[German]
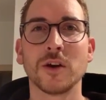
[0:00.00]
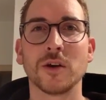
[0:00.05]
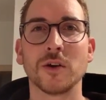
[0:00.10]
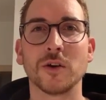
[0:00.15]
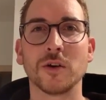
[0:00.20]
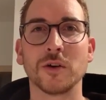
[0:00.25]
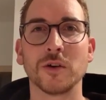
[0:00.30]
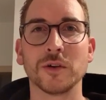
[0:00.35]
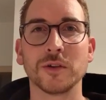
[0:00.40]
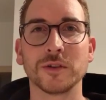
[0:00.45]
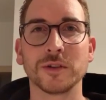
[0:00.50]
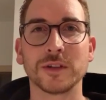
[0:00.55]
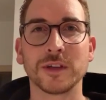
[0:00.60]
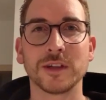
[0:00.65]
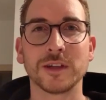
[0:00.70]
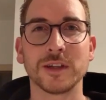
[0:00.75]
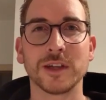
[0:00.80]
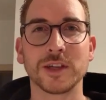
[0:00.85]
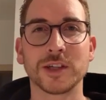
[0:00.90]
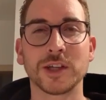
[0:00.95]
Und
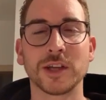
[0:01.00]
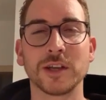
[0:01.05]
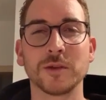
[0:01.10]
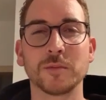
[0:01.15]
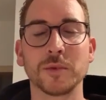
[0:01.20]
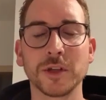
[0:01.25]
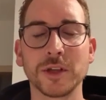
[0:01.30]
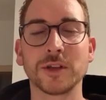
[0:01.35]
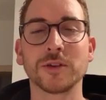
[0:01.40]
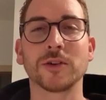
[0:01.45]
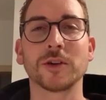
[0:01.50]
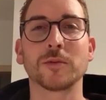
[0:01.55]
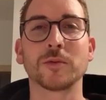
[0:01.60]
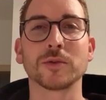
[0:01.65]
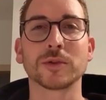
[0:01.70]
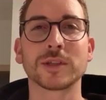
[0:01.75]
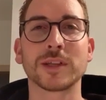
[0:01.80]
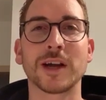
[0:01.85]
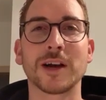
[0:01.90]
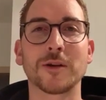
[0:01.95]
an der Stelle bitte ich euch
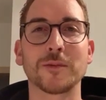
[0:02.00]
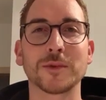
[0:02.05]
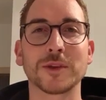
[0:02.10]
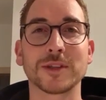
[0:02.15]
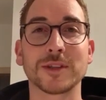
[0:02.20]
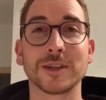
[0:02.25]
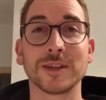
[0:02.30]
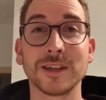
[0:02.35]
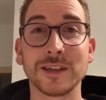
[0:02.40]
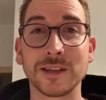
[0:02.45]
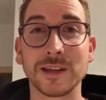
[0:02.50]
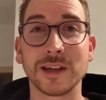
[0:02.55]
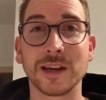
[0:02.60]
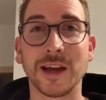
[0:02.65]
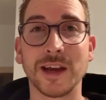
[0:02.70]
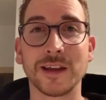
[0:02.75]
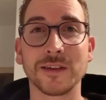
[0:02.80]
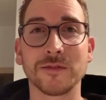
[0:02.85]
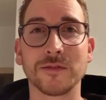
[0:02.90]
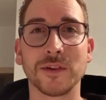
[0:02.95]
bloß darum, dass ihr nicht den
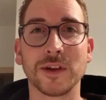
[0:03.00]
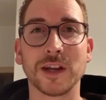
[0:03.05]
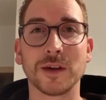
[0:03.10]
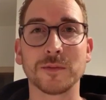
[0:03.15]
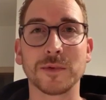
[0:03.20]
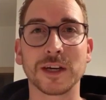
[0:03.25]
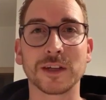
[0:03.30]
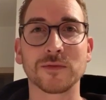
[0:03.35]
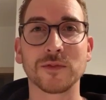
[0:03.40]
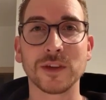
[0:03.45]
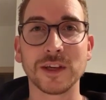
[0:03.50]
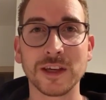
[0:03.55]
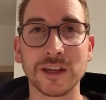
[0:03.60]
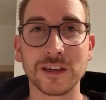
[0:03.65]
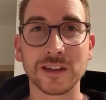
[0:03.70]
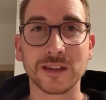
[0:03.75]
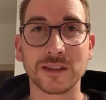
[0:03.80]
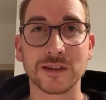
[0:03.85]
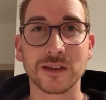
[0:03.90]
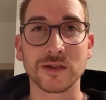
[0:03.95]
gleichen Fehler macht wie
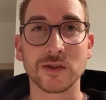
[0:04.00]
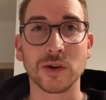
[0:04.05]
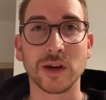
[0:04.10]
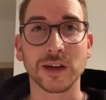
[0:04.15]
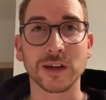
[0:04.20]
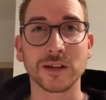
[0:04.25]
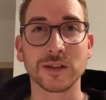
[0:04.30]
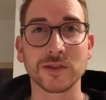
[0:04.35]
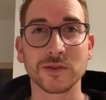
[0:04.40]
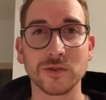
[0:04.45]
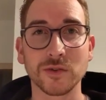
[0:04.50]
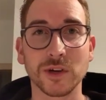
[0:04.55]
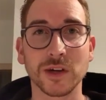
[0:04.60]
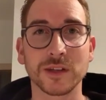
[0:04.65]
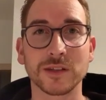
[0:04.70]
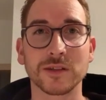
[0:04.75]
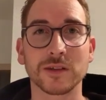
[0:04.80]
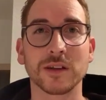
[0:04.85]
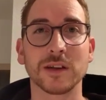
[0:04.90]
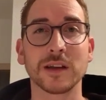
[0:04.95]
ich, dass ihr so lange
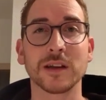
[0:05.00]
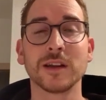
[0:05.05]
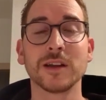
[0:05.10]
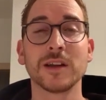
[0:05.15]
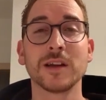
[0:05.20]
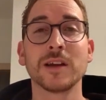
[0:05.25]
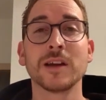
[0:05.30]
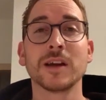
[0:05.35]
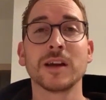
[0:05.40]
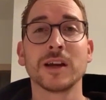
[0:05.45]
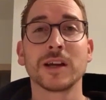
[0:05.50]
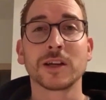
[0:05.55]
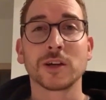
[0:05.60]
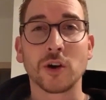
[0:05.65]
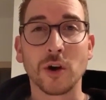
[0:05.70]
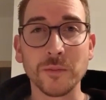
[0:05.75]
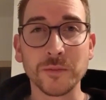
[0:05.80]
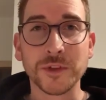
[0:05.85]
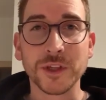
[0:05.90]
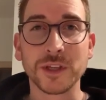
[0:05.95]
zögert, sondern
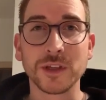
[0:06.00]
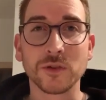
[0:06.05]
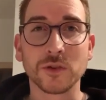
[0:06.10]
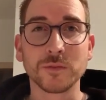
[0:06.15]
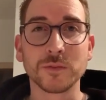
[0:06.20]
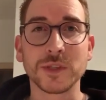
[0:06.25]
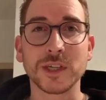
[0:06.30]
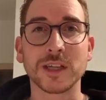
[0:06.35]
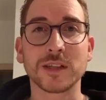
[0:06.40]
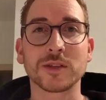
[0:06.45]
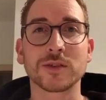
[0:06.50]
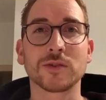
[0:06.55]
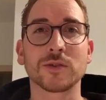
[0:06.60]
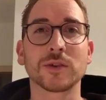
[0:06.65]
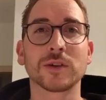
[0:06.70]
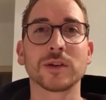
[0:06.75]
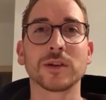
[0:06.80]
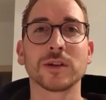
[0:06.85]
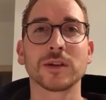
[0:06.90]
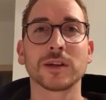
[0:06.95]
kommt in die
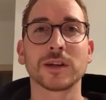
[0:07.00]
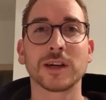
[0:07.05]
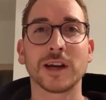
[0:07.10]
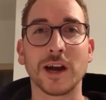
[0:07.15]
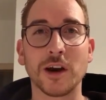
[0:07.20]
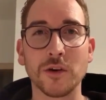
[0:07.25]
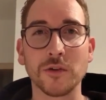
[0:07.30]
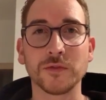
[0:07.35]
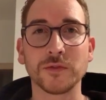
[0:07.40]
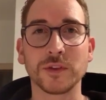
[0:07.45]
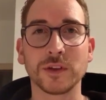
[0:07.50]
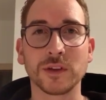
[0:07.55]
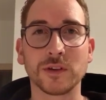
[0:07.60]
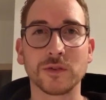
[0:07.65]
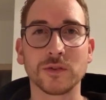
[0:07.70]
Umsetzung, kauft den